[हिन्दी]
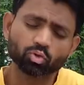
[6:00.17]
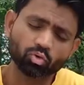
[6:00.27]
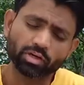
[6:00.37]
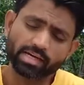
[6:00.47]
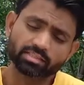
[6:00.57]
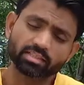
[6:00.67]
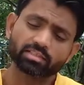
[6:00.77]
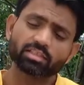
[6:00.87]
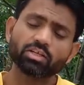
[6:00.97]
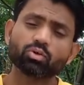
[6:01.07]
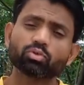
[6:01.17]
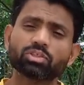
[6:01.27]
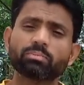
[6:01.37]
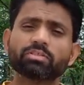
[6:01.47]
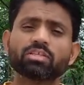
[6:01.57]
तो गैस एसिडिटी
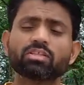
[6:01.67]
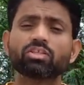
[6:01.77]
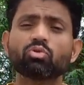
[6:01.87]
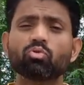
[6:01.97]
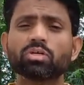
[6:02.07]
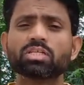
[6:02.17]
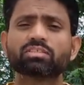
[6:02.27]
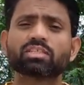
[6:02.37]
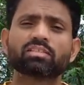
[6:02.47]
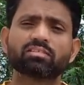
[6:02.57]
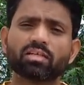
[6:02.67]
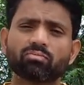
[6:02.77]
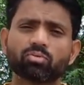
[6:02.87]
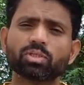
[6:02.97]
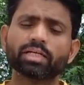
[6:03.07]
कॉन्स्टिपेशन तीनों एक साथ
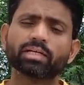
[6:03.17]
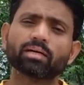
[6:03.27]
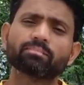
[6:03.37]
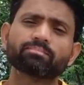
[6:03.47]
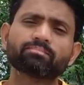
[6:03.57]
साफ हो जाएगा